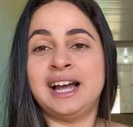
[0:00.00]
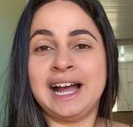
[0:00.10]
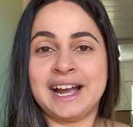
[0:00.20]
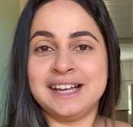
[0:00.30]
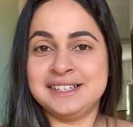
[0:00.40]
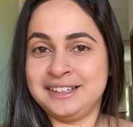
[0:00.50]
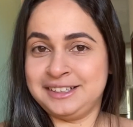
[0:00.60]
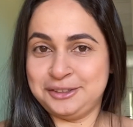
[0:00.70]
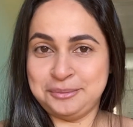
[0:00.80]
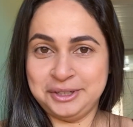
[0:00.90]
A casinha
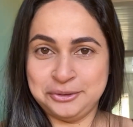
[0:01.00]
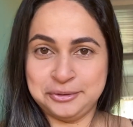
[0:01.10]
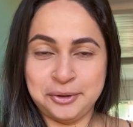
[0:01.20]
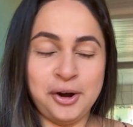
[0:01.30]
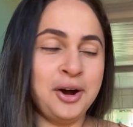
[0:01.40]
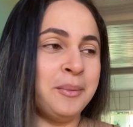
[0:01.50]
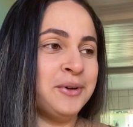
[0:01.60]
tá tomando forma,